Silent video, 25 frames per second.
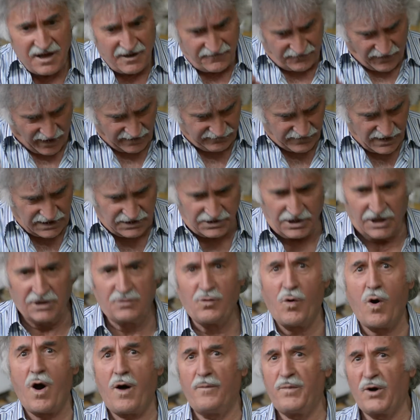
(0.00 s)
fa quindi
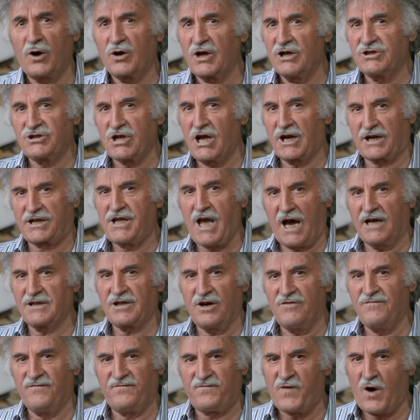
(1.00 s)
d'uopo che cerchiate
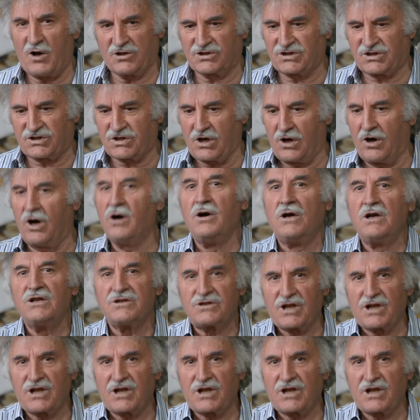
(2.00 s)
un fosso